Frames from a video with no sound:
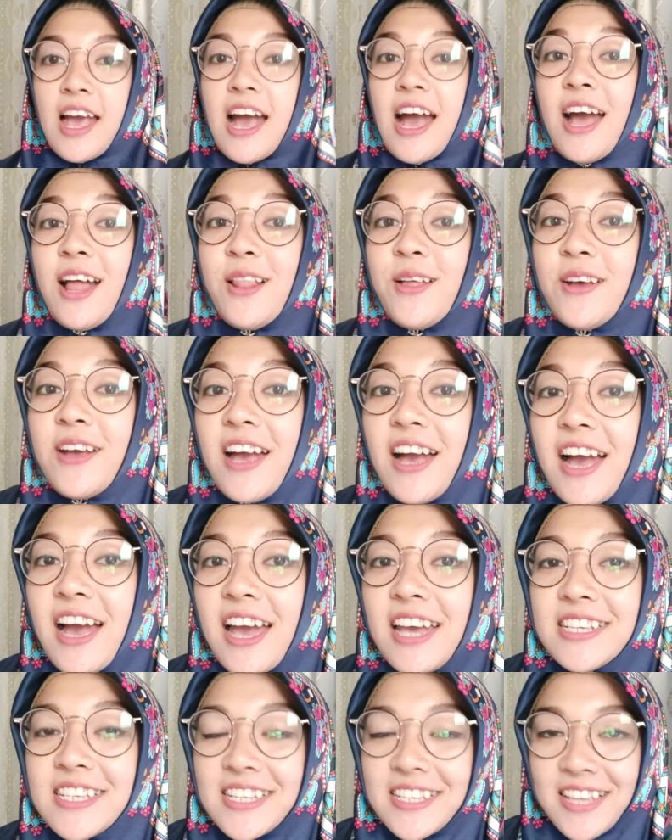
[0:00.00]
Halo
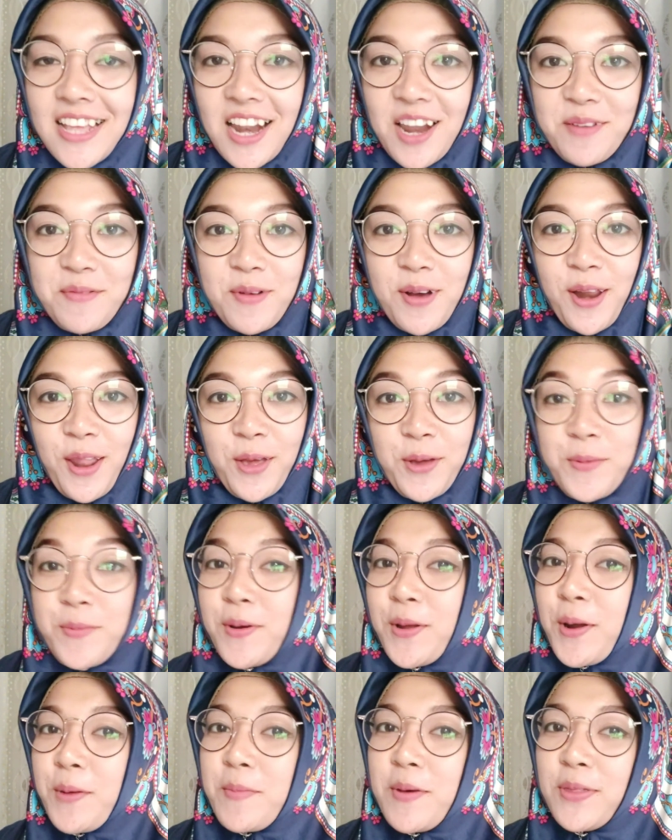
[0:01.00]
guys, assalamualaikum
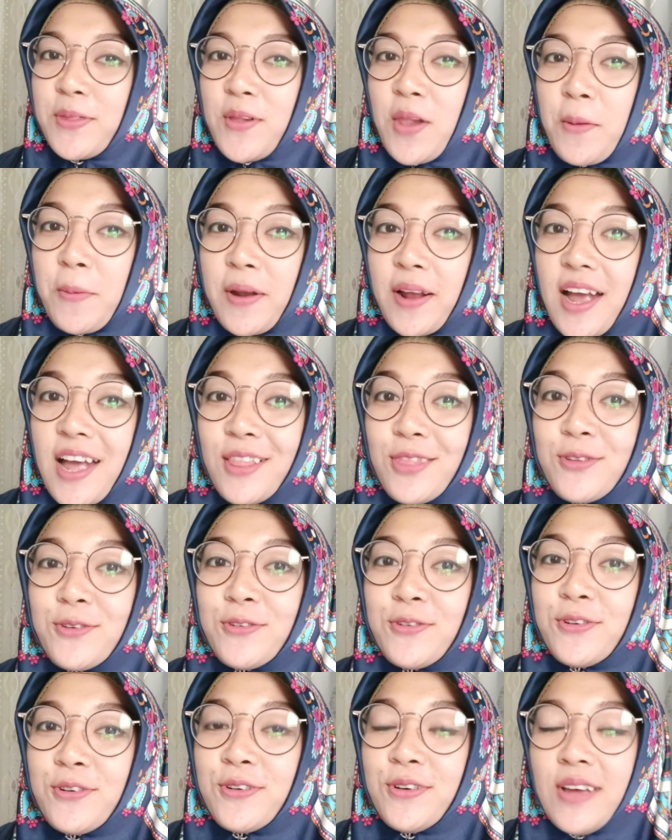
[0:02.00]
warahmatullahi
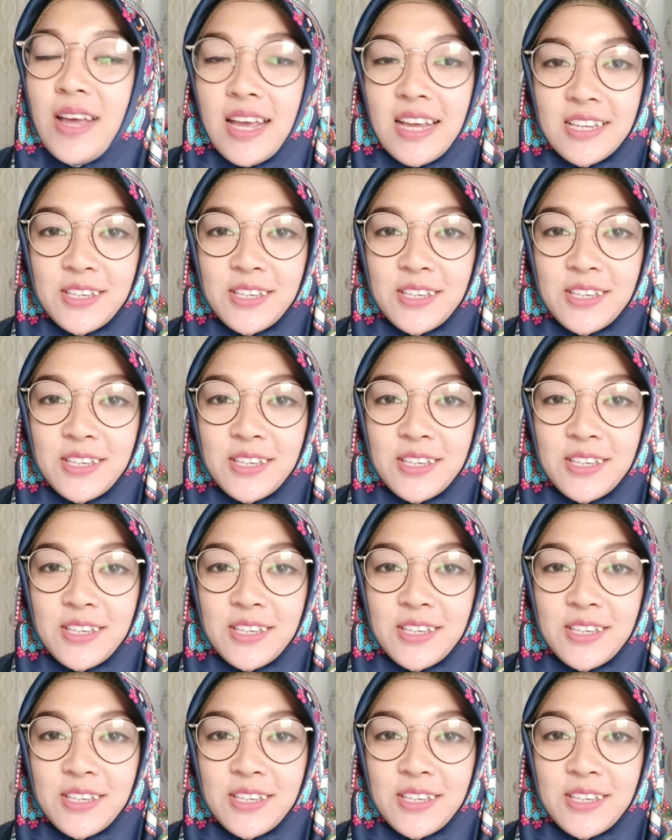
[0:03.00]
wabarakatuh.